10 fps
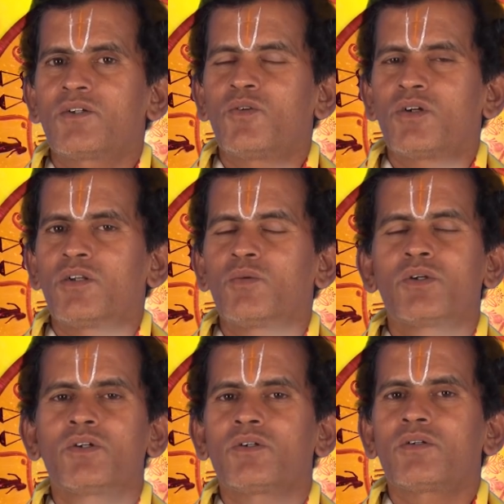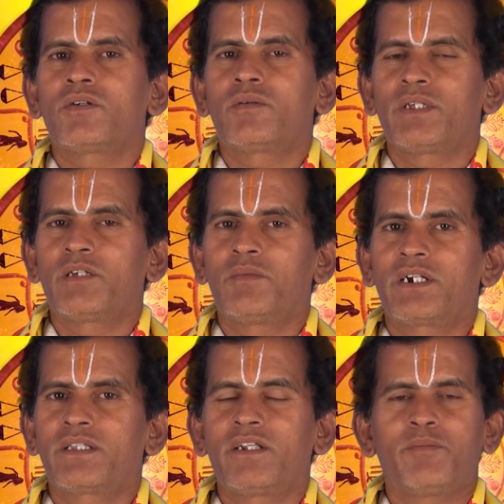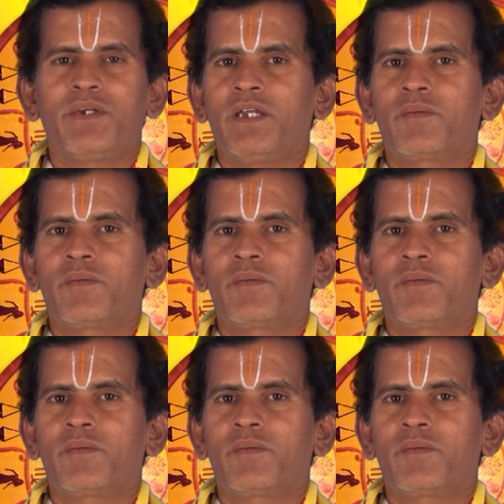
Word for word: அனுகூலங்கள் உண்டு மிதமான தினமே